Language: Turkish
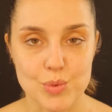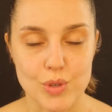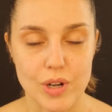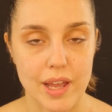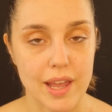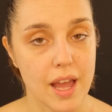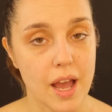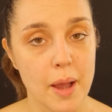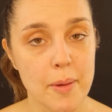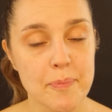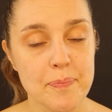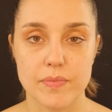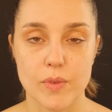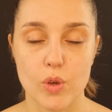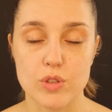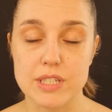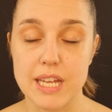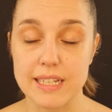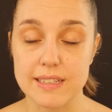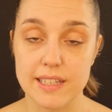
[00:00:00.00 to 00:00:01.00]
buraya.
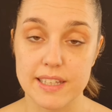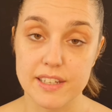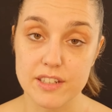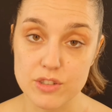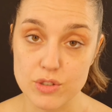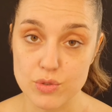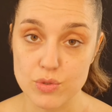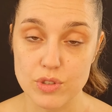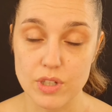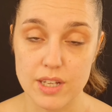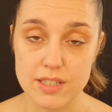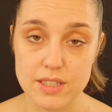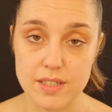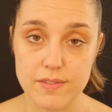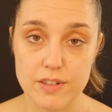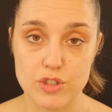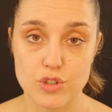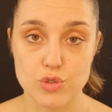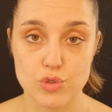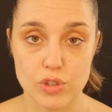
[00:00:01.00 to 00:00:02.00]
Özellikle 2. Dünya
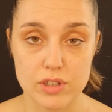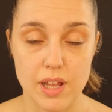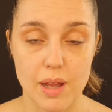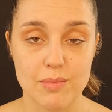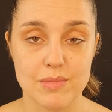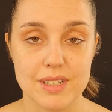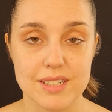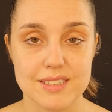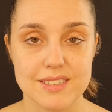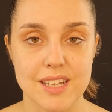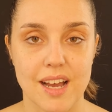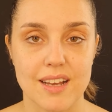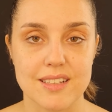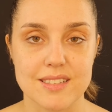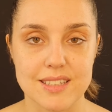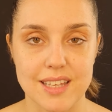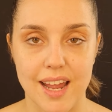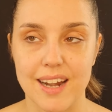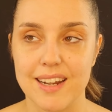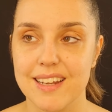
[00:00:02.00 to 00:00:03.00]
Savaşı dönemlerinde
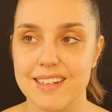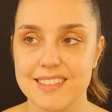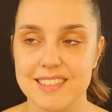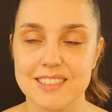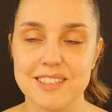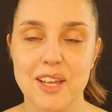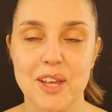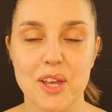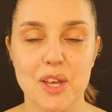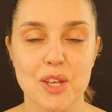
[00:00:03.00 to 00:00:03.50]
askerlerin